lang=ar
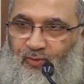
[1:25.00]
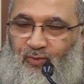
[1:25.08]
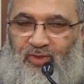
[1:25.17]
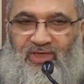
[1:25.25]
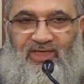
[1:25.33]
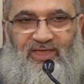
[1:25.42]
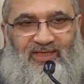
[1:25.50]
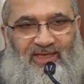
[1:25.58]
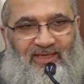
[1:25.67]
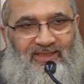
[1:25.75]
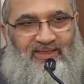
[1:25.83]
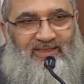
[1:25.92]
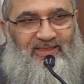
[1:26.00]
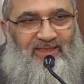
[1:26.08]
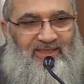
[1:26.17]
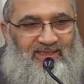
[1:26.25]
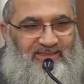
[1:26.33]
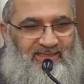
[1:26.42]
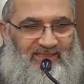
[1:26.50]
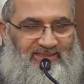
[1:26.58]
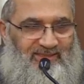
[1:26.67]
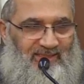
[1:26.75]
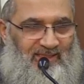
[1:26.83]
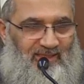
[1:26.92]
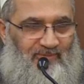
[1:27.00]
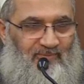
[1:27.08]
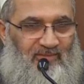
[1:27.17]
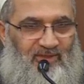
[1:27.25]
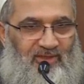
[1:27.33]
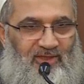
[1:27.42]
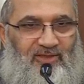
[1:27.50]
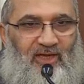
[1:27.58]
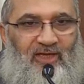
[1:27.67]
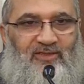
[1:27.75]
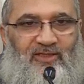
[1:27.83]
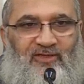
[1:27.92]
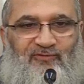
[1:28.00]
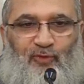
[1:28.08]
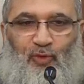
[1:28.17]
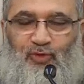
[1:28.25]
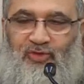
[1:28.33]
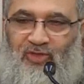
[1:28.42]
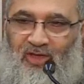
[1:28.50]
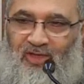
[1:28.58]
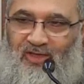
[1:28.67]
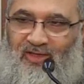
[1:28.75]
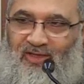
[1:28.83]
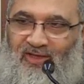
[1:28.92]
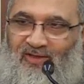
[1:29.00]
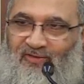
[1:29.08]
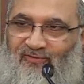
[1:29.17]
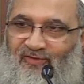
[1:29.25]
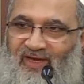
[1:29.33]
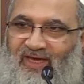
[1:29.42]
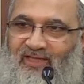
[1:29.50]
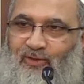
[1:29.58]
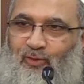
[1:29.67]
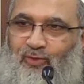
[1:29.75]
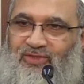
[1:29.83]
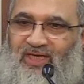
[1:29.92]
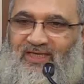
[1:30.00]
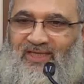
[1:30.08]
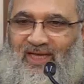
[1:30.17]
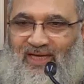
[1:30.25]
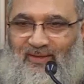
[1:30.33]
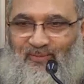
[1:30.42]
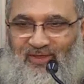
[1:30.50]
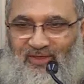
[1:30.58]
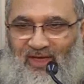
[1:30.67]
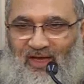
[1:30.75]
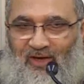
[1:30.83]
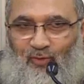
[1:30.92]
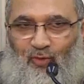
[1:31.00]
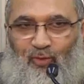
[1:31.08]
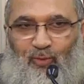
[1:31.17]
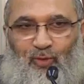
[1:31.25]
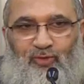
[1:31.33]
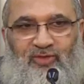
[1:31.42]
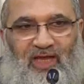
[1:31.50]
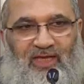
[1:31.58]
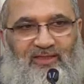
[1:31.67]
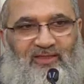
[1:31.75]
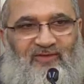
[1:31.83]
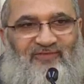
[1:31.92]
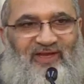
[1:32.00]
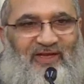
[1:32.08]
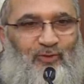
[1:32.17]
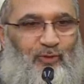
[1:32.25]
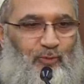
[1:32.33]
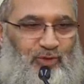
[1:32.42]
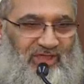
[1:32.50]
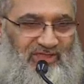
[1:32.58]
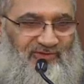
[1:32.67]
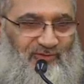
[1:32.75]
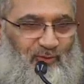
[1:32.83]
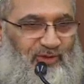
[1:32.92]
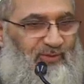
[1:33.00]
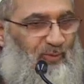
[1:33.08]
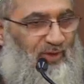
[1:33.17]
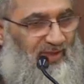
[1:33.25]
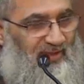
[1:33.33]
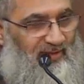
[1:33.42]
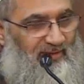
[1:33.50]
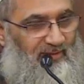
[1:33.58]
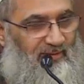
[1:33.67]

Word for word: والراجل ده كان نازل على السلم اتعطر في قطة فجات له سكتة قلبية أو هبوط حد فنقلوا المستشفى واسمه إيه؟